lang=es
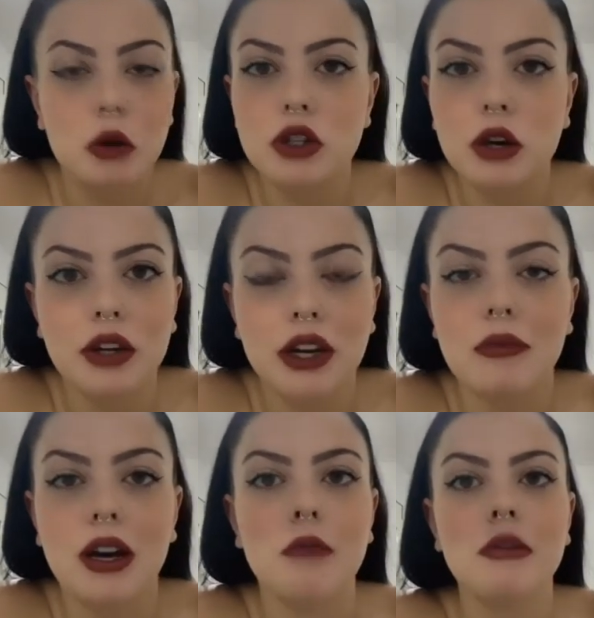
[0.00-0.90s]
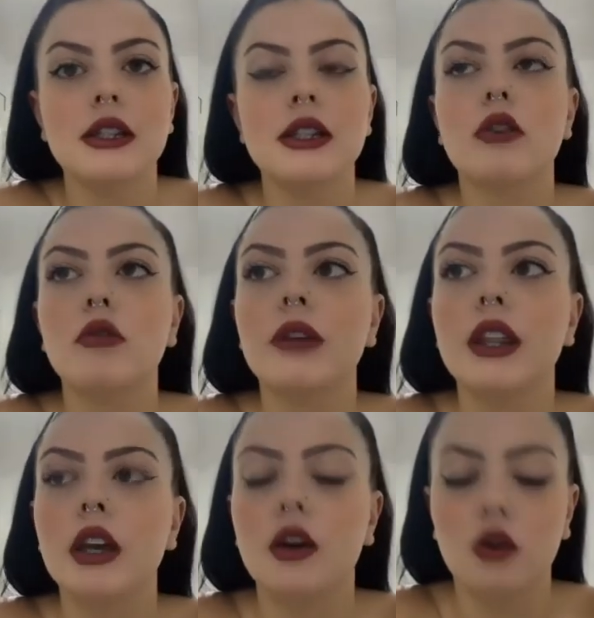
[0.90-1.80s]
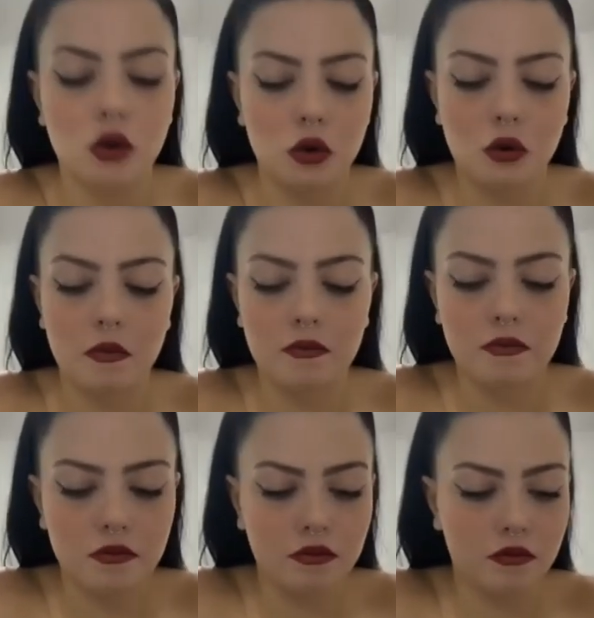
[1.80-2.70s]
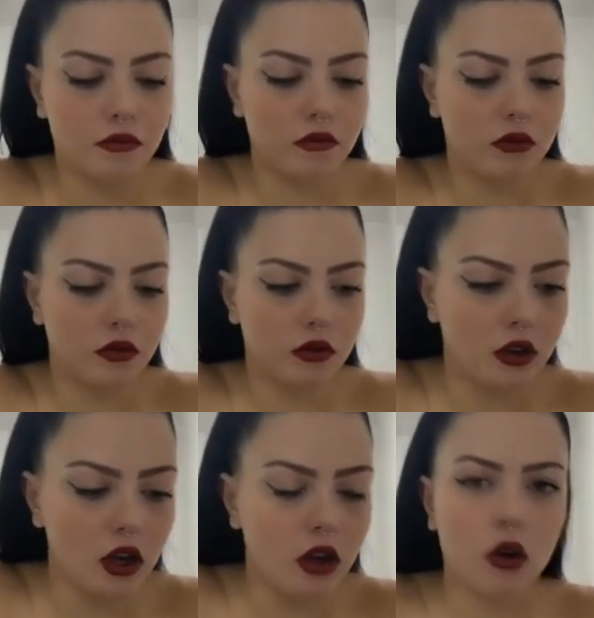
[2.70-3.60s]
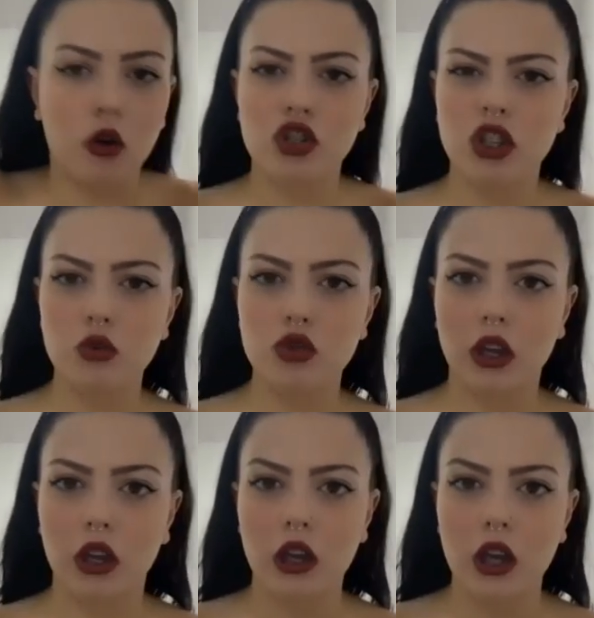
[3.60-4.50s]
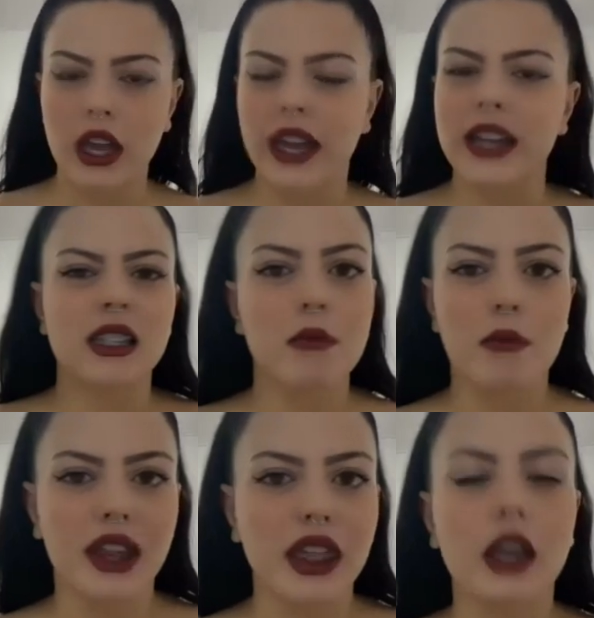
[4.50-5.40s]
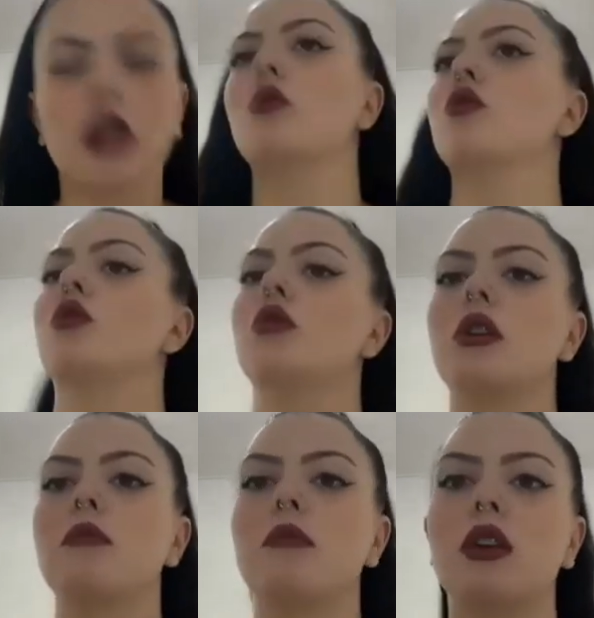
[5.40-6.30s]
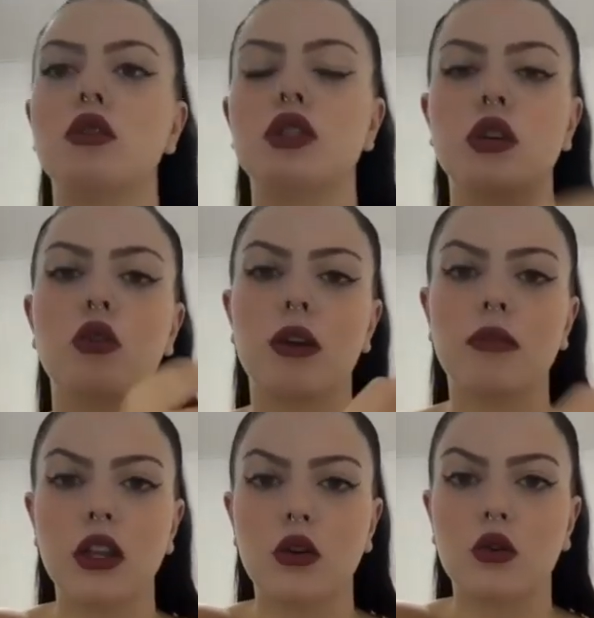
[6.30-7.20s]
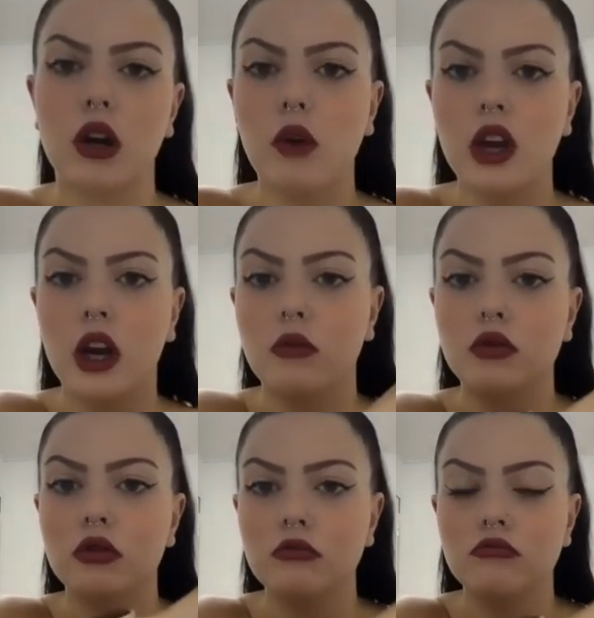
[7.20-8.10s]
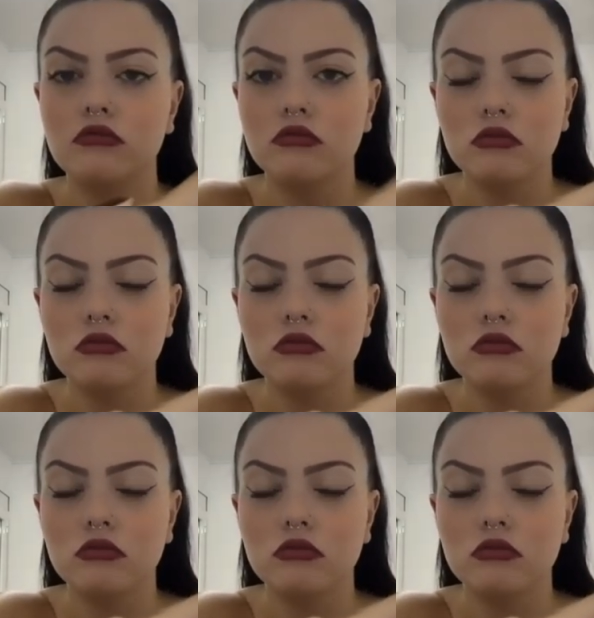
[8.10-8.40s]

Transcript: no he usado crema. A mí el chico me dijo... O sí usé. Es que me parece que no. Yo creo que me dijo el chico, lávatelo con agua y jabón.